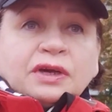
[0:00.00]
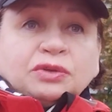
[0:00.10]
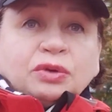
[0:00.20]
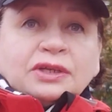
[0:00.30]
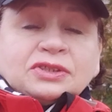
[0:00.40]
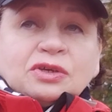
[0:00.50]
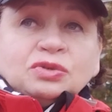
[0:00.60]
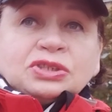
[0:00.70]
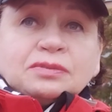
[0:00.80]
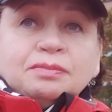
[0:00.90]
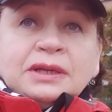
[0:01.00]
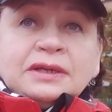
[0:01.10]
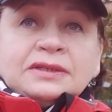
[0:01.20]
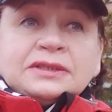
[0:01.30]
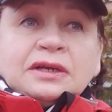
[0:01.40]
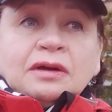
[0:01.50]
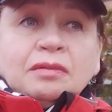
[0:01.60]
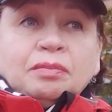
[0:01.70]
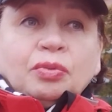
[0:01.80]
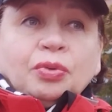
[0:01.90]
которые остаются без
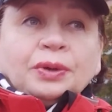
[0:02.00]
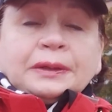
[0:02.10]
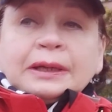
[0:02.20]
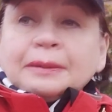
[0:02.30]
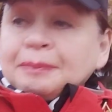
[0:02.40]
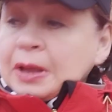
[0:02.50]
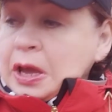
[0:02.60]
работы.